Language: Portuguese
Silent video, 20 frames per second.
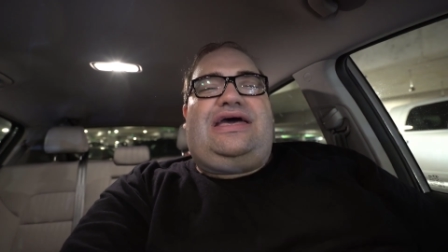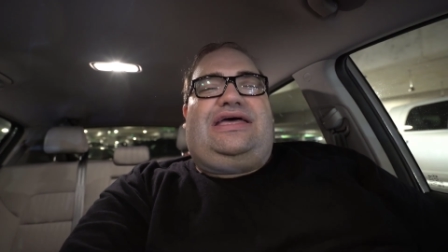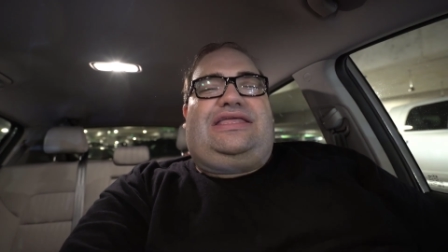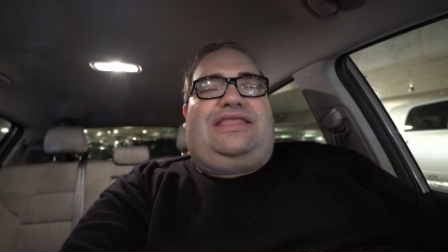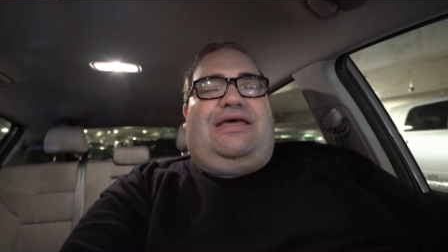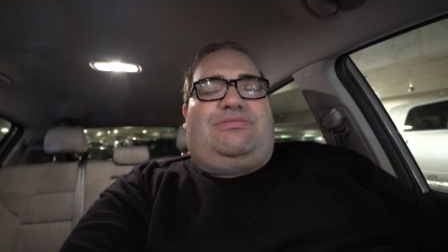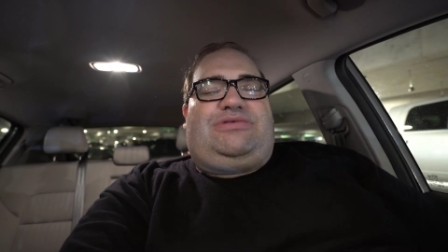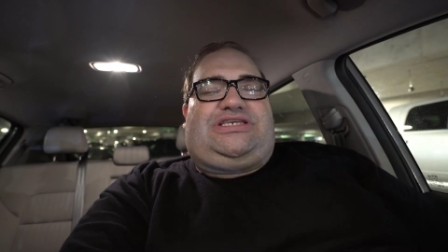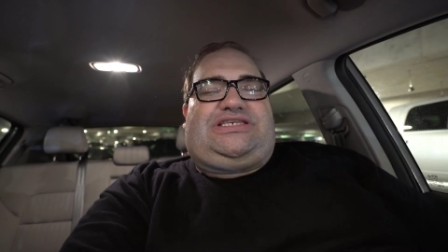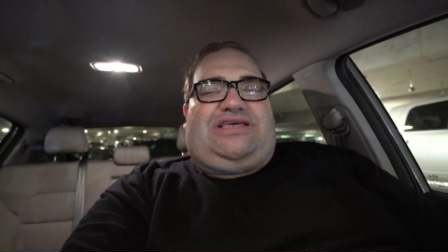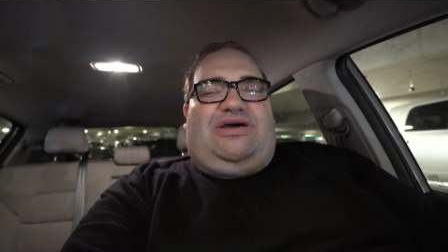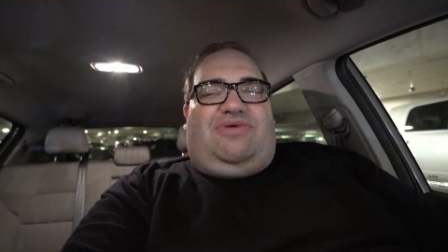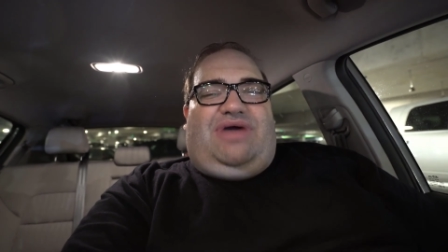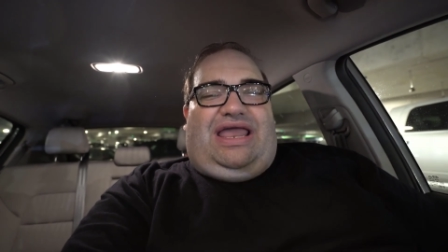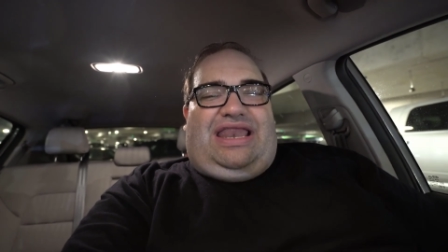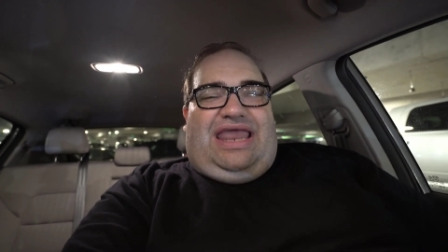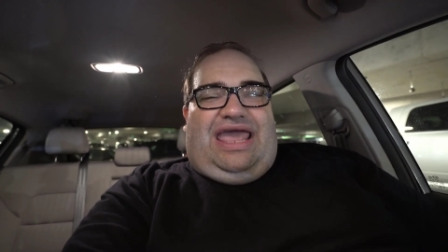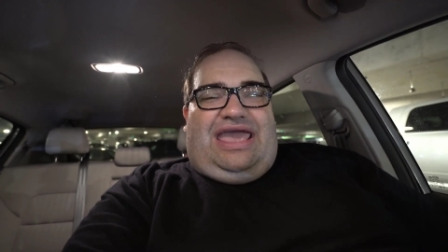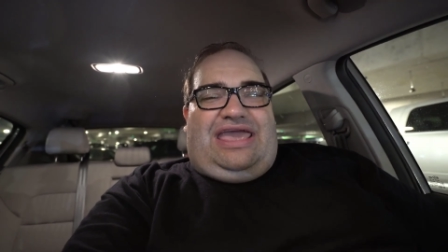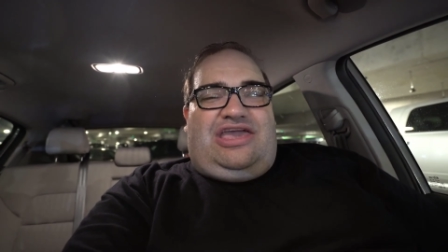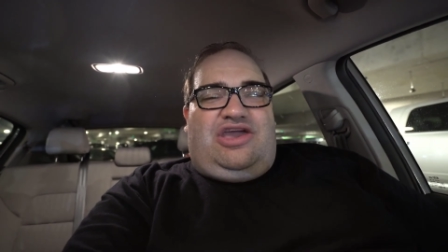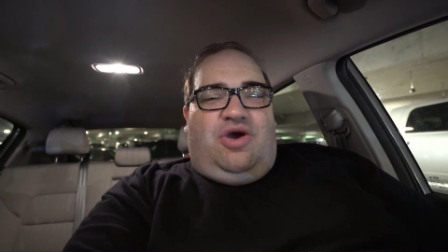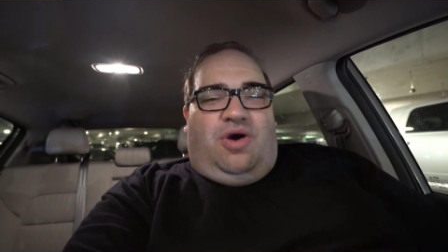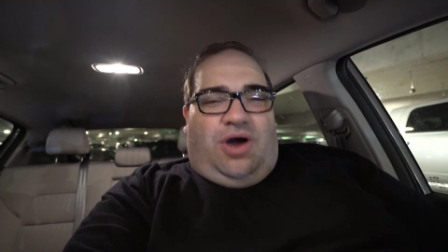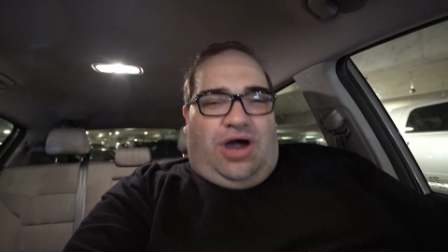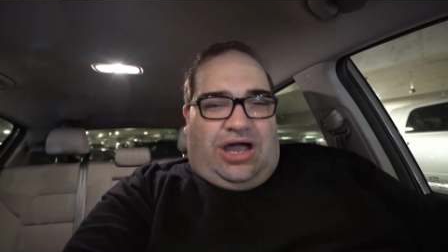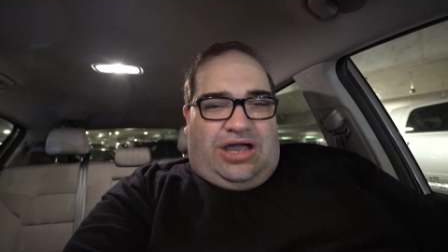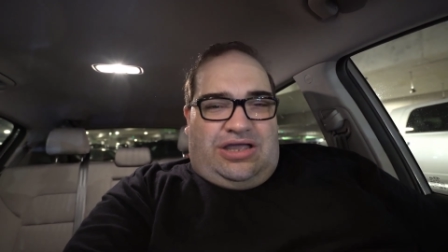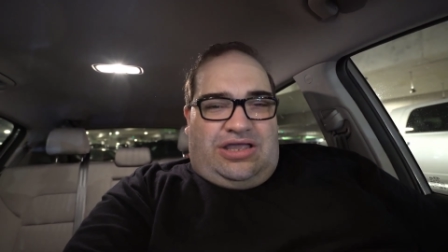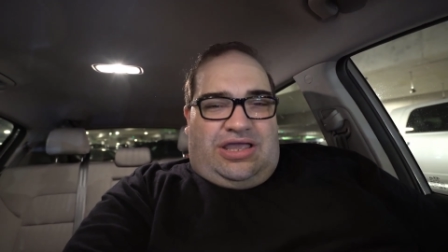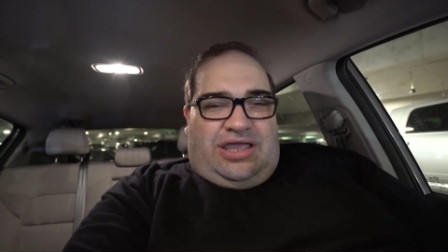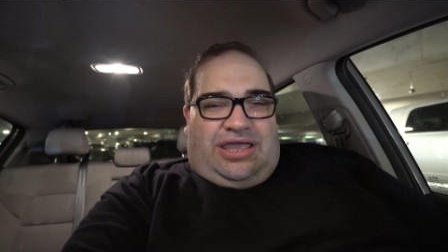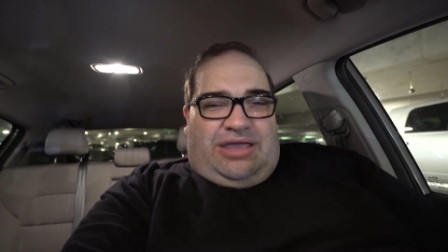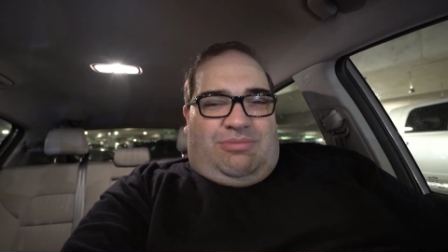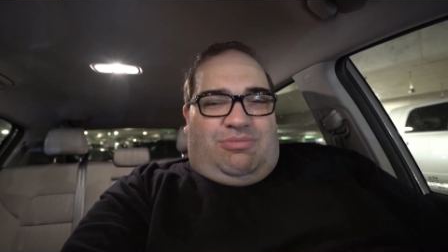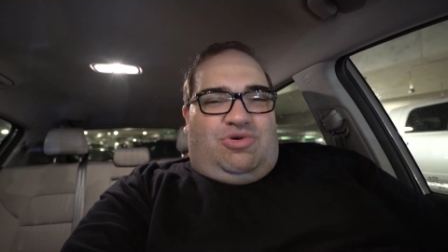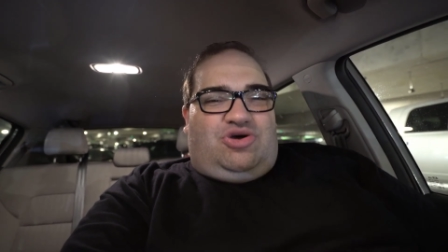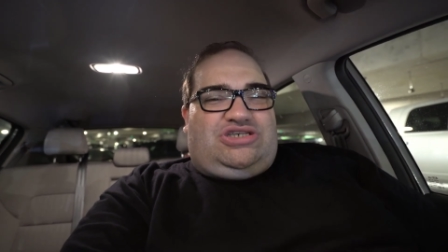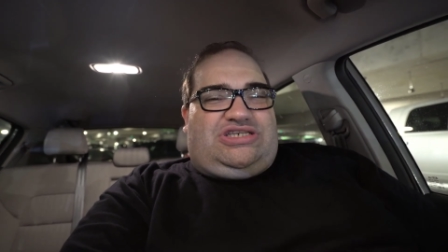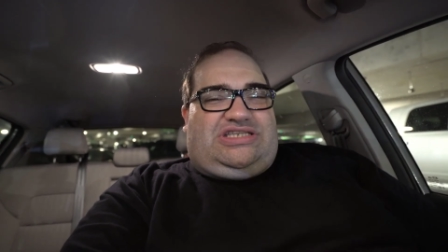da missão LRO,
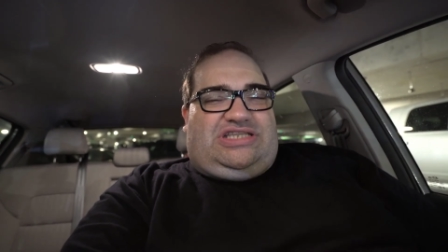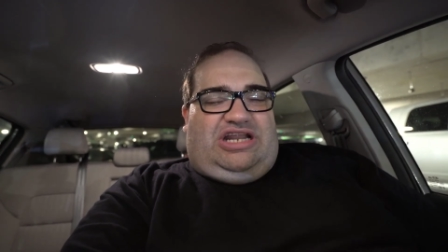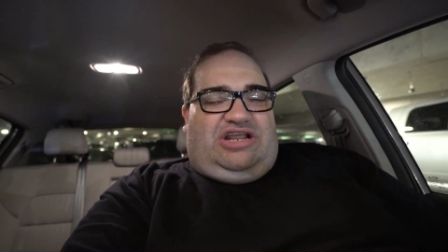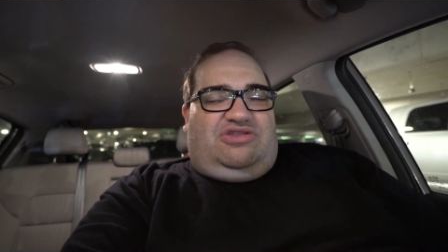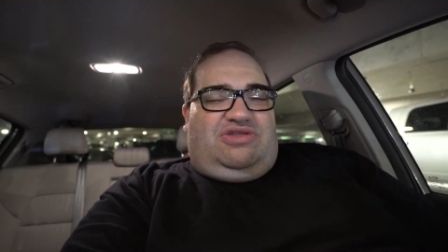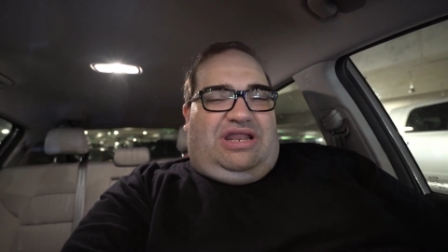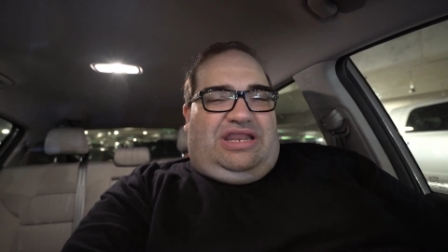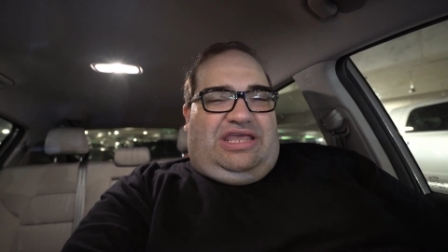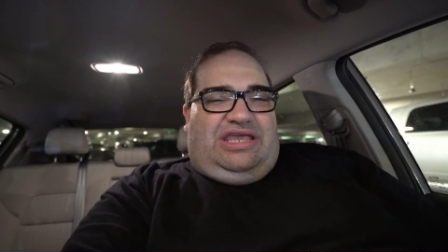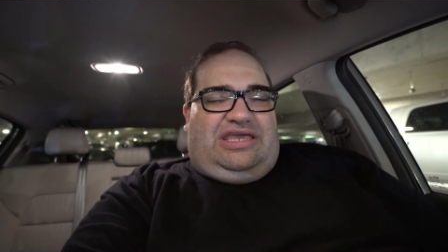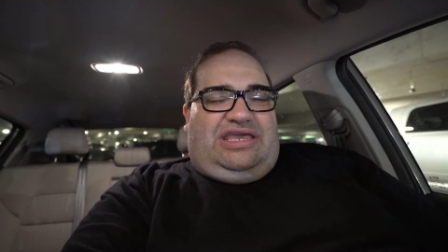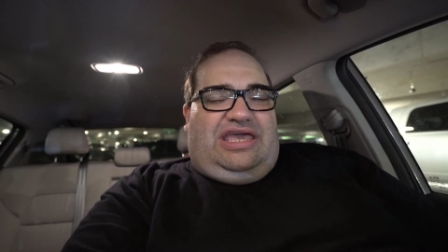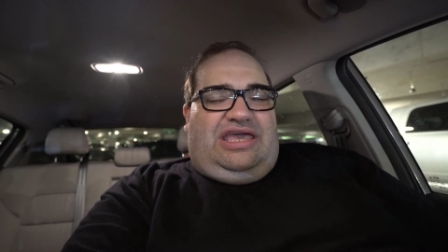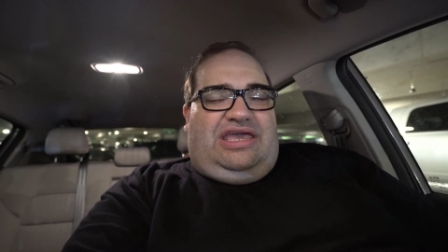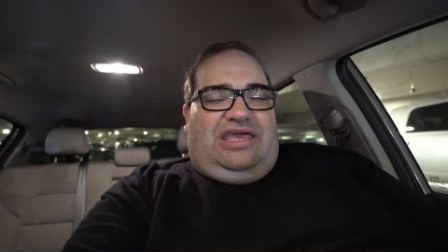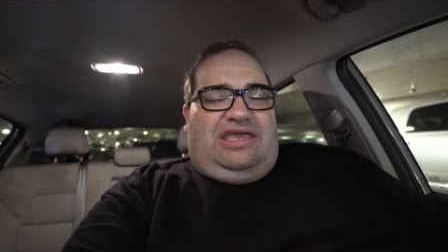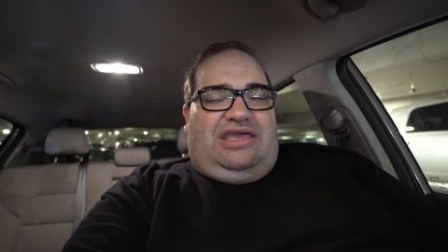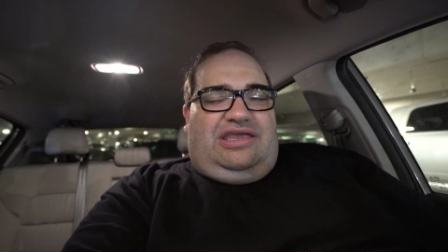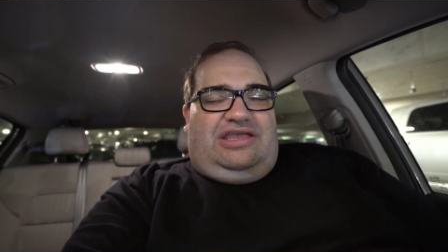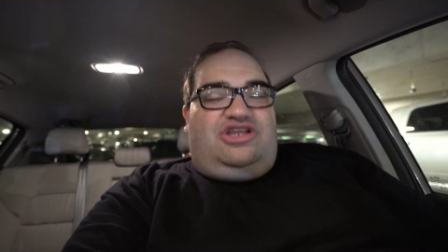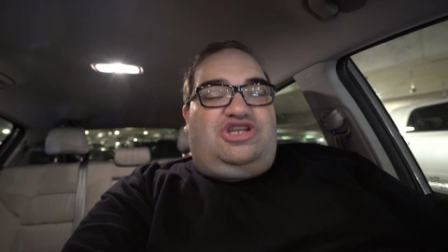mostrando ali que